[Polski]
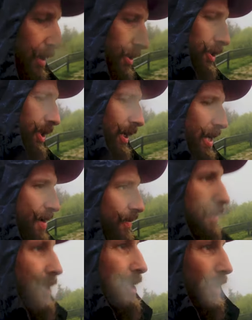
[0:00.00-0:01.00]
Dzisiaj nie
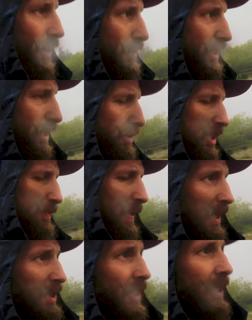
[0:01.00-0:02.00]
wiem, jeśli tak będzie cały czas
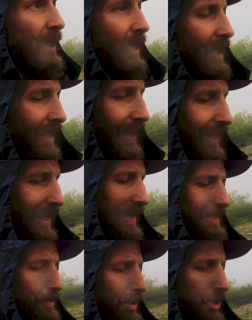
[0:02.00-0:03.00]
padać,
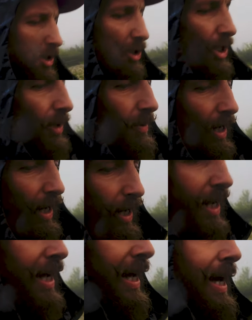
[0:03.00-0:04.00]
relacji będzie troszeczkę mniej,
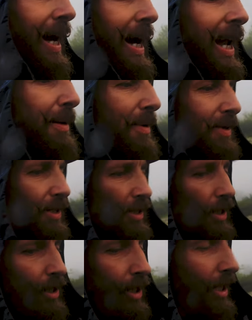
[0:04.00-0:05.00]
ale mam nadzieję,